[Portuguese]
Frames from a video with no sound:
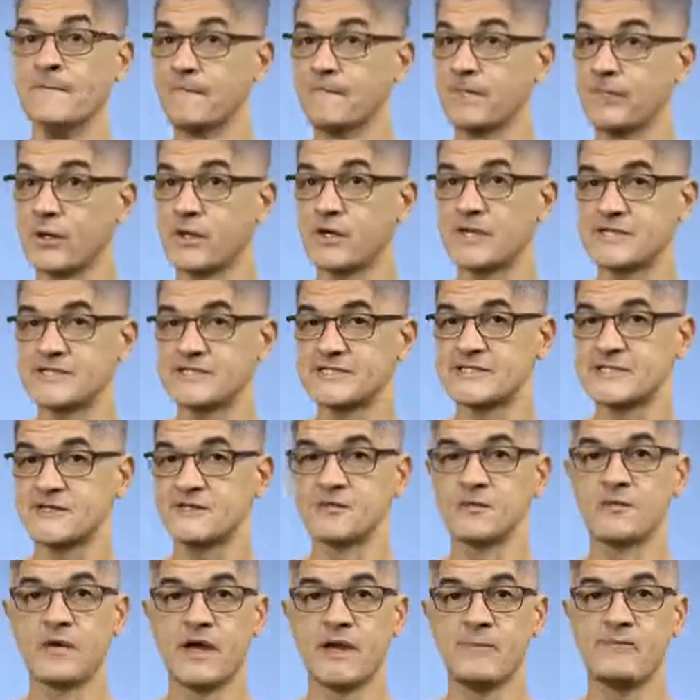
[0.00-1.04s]
progressive
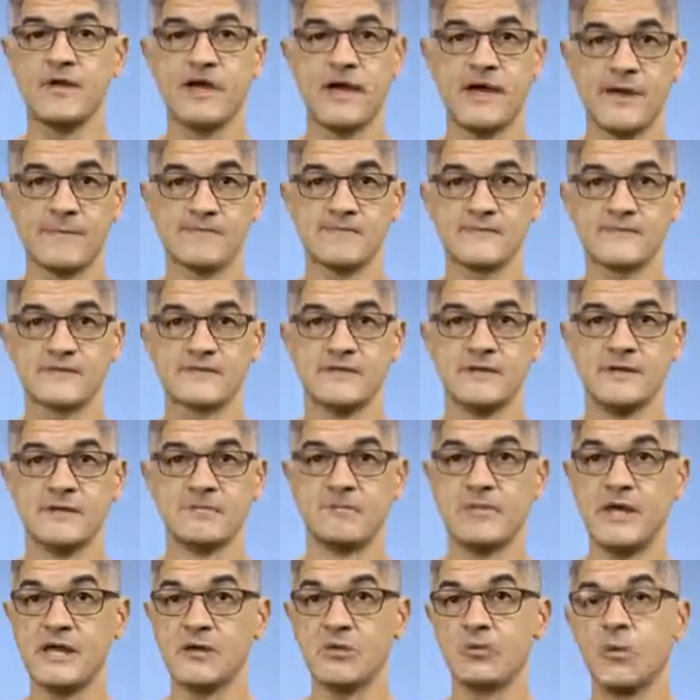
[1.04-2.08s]
web apps,
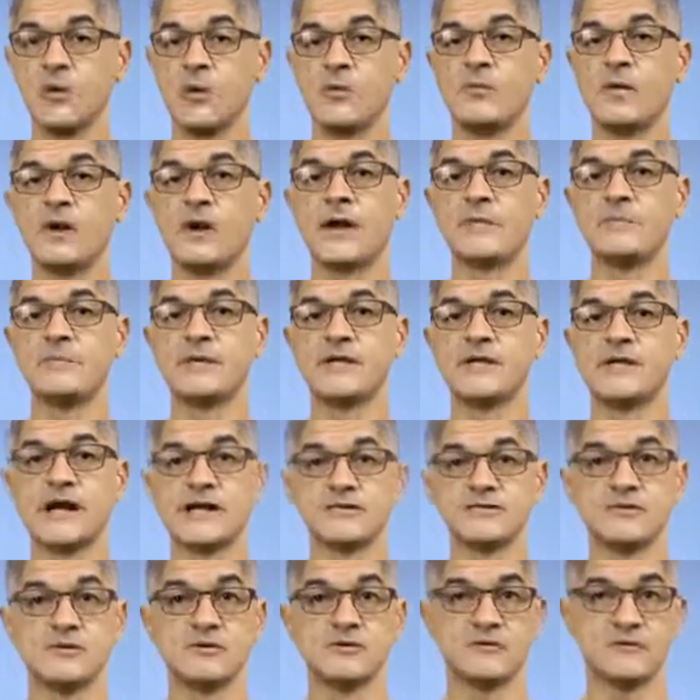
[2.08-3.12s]
bem como a
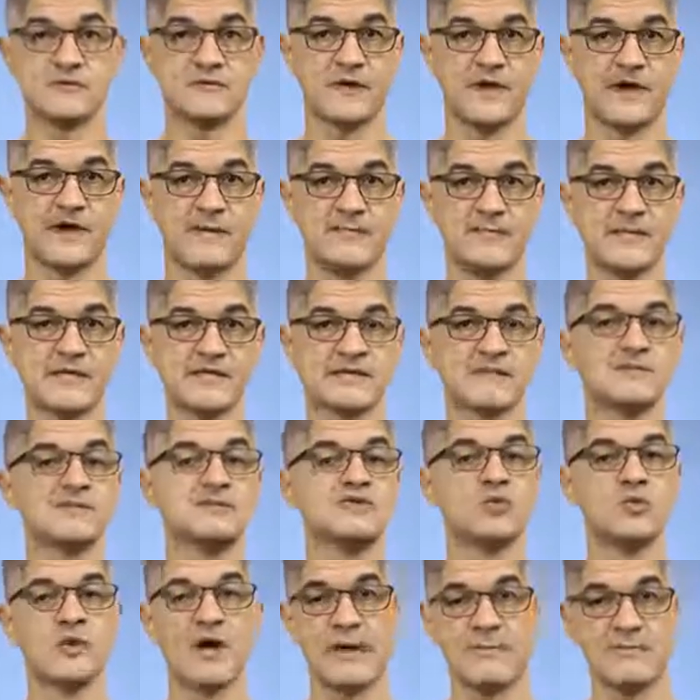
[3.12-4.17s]
aplicação de ferramentas
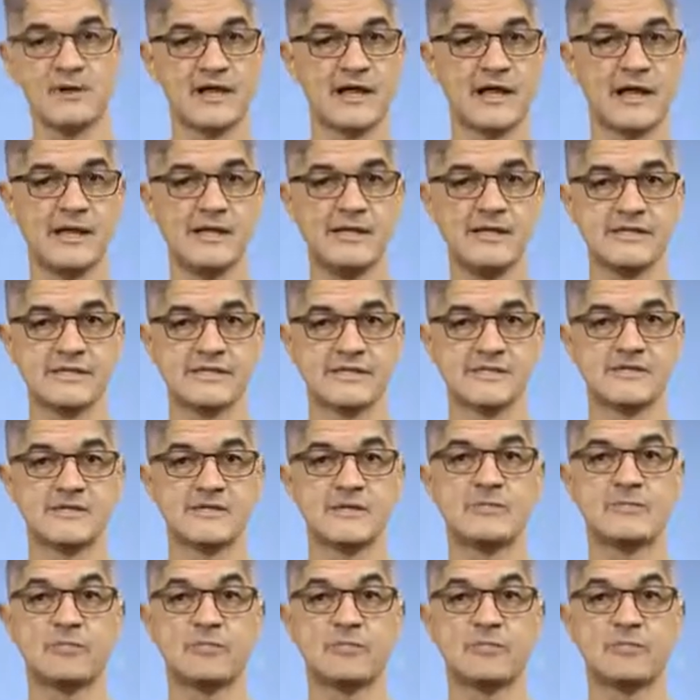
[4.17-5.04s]
de web analytics que